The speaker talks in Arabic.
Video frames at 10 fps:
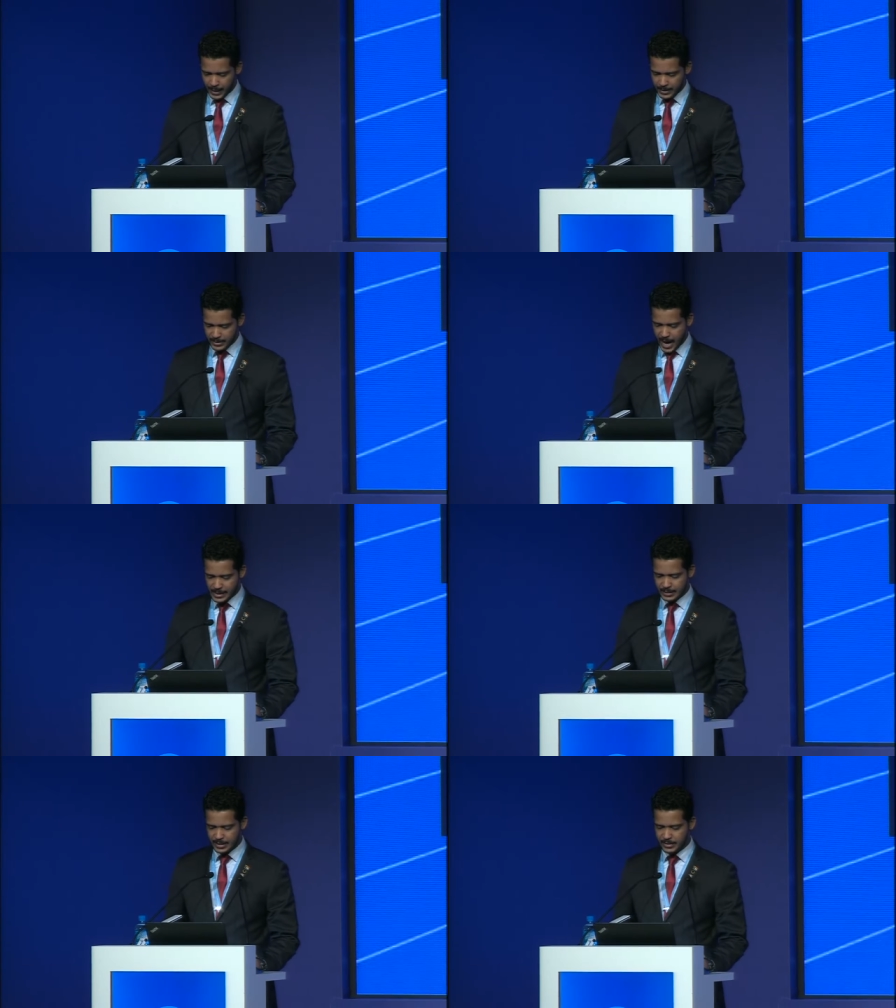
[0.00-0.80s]

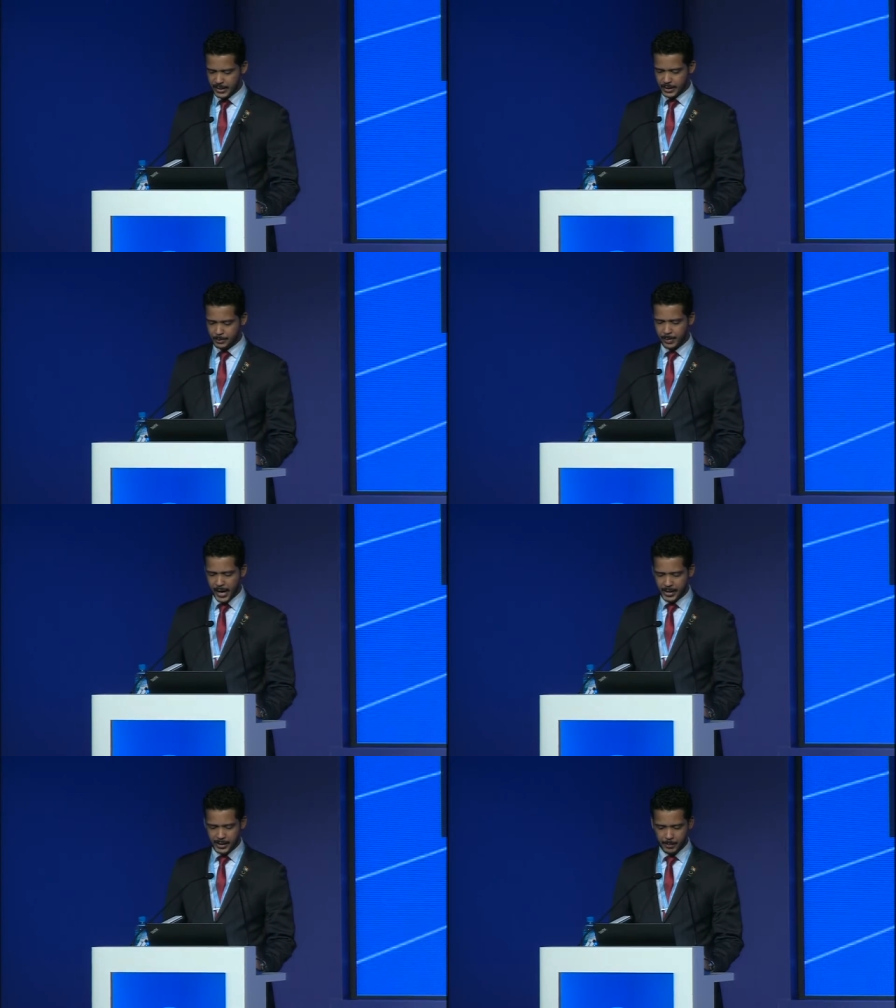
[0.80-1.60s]
سعادة السيد
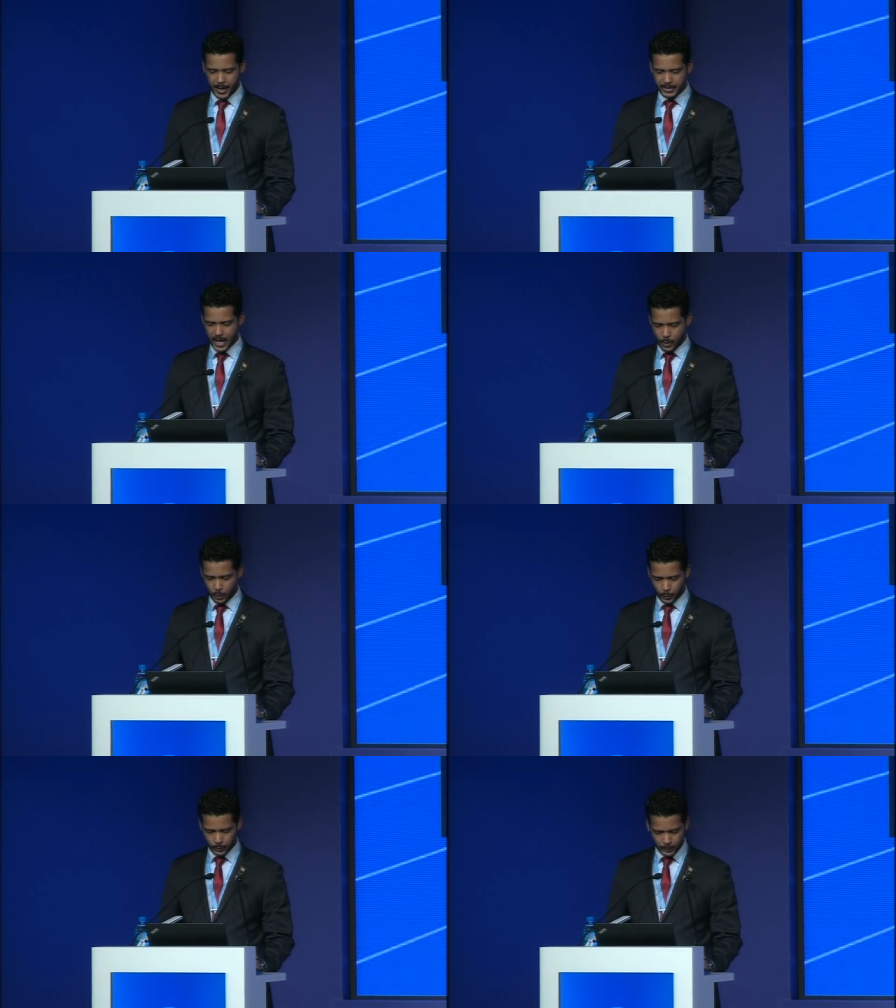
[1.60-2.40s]
إبراهيم سانو
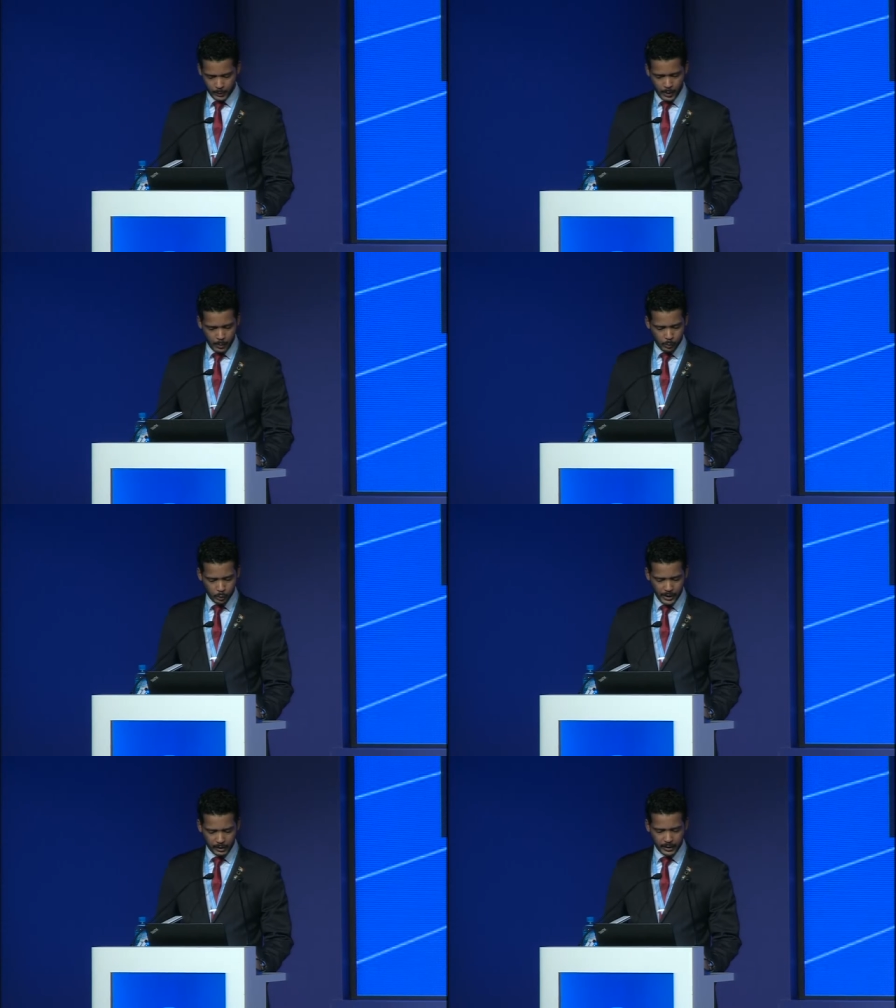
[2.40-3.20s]

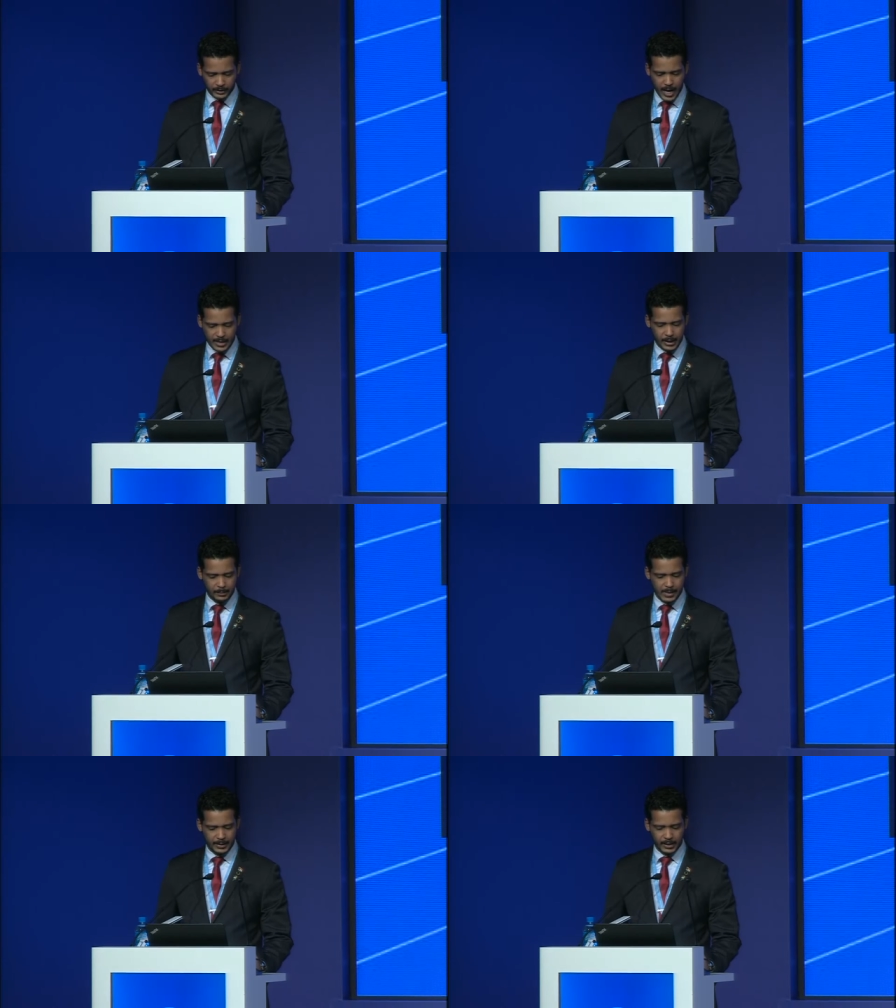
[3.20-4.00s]
مدير قطاع
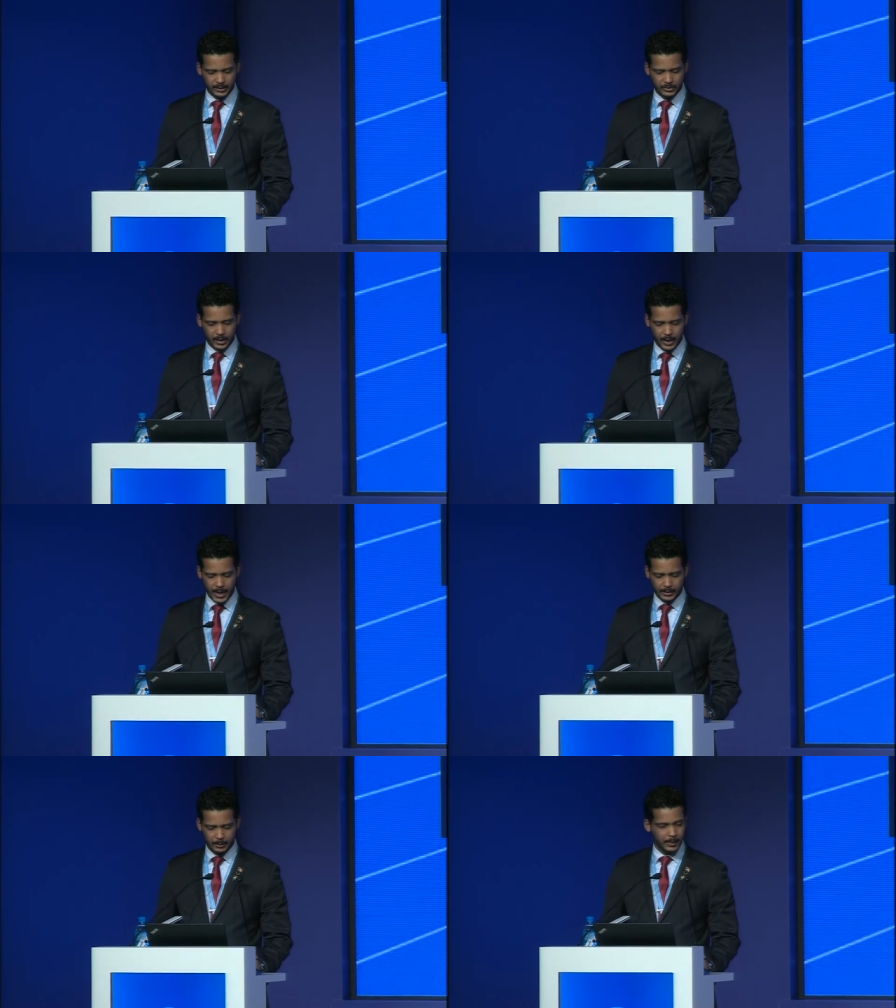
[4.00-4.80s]
تنمية
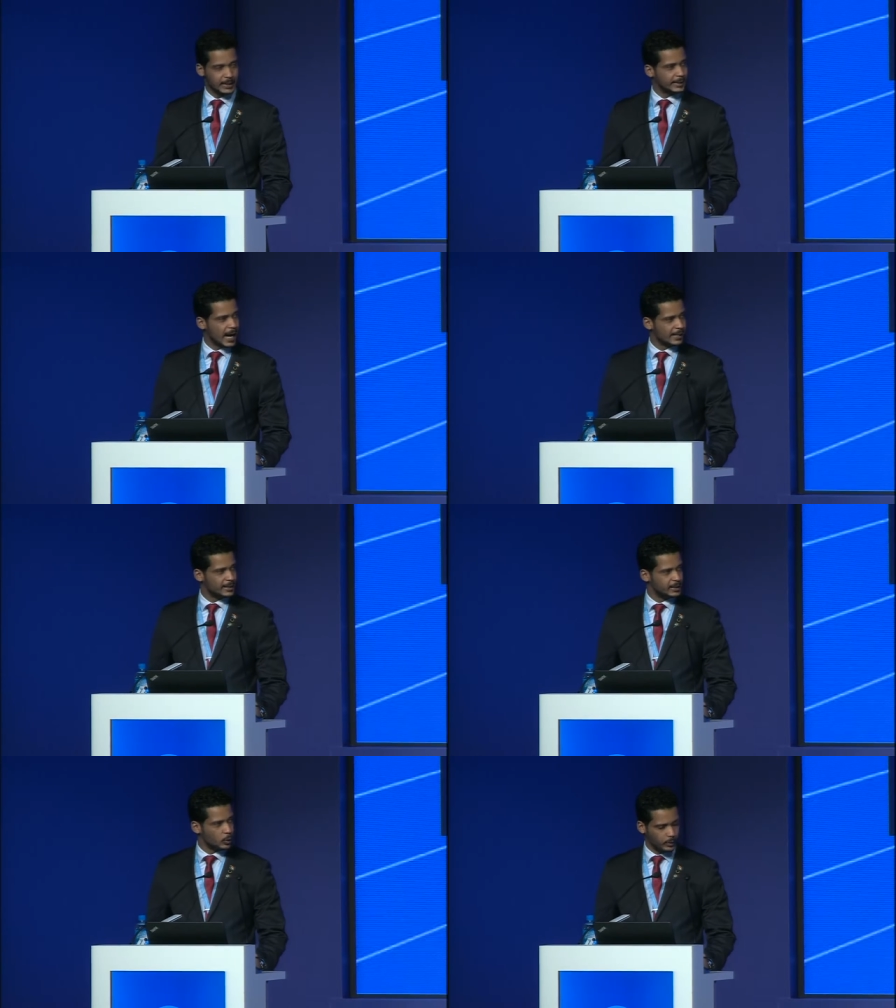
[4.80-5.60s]
الاتصالات بالاتحاد
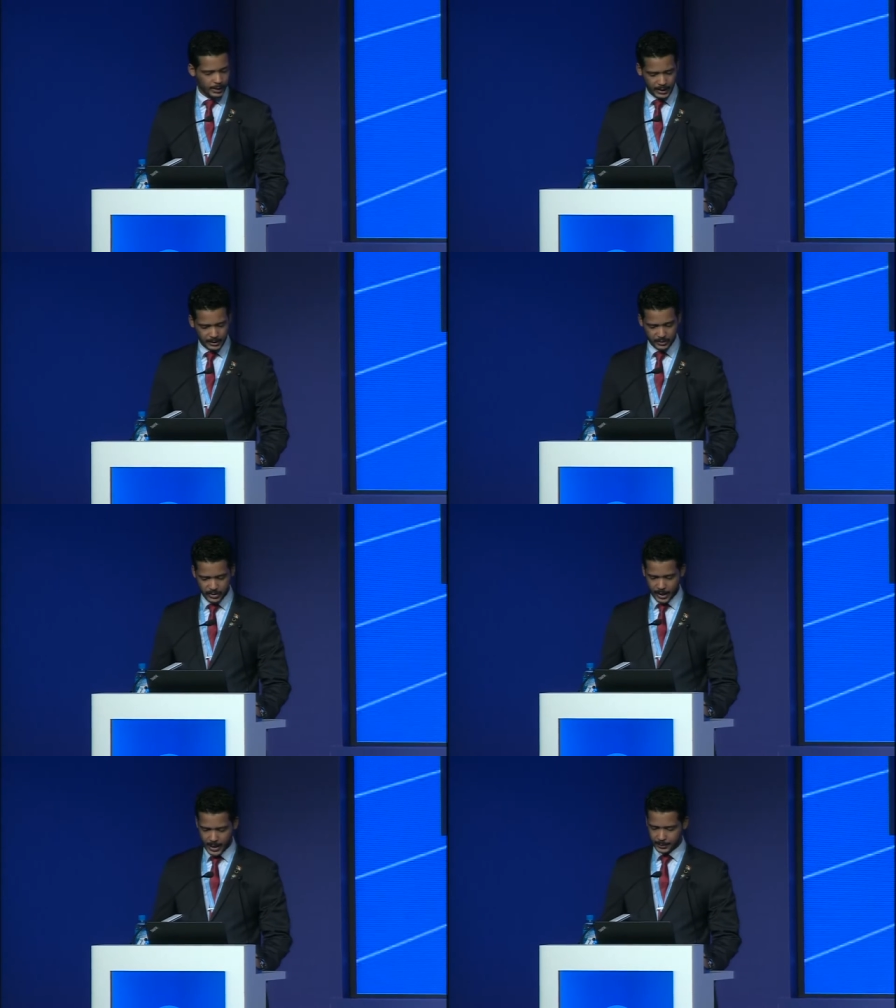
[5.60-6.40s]
الدولي
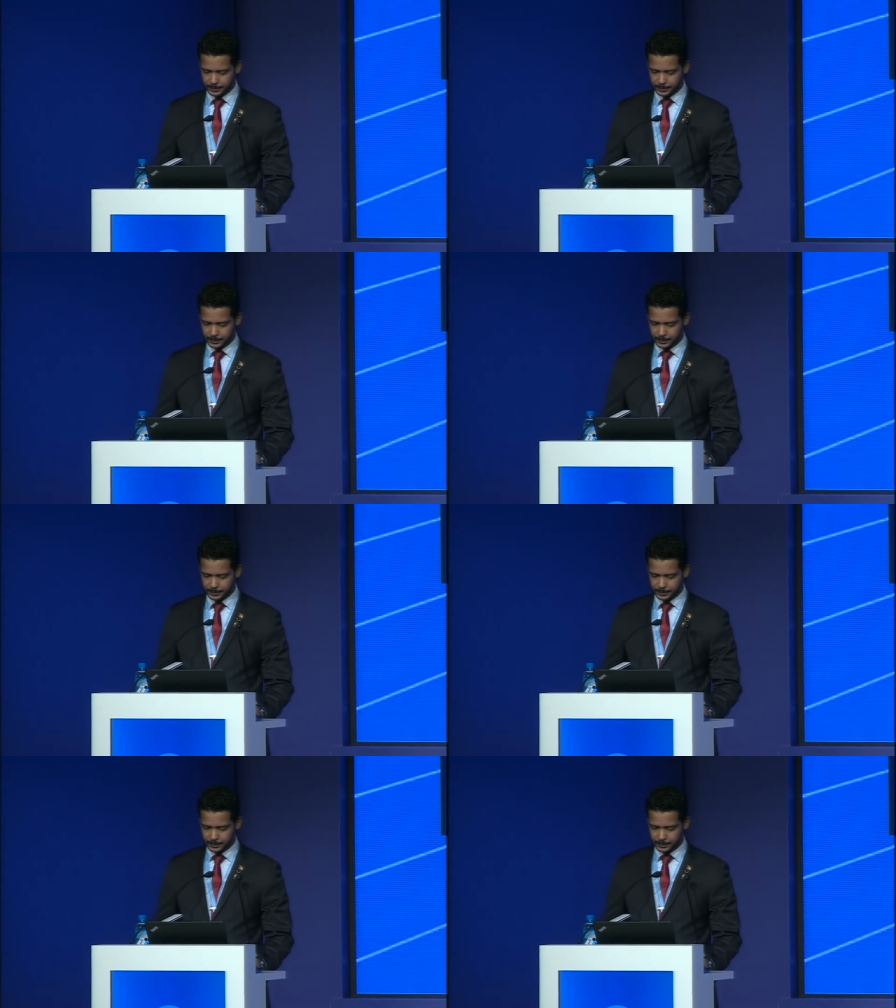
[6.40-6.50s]
للاتصالات